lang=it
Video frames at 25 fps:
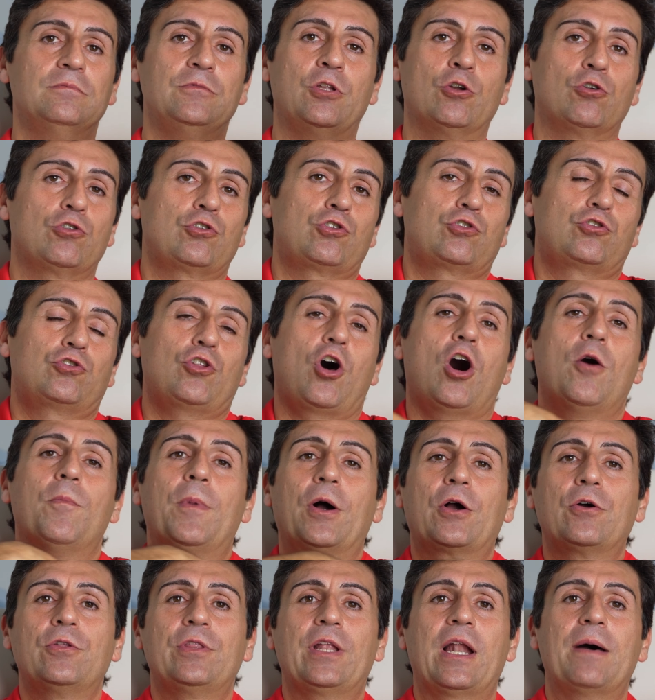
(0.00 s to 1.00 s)
nello
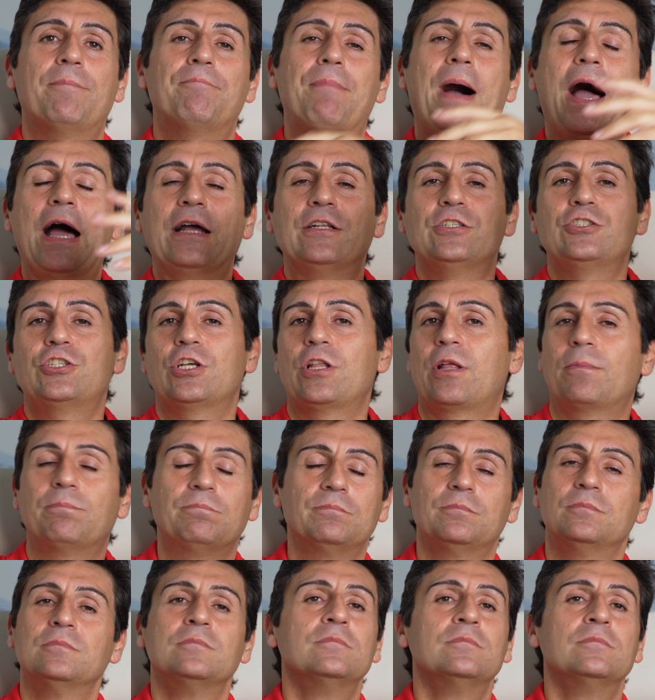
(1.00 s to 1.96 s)
stomaco, nella pancia, da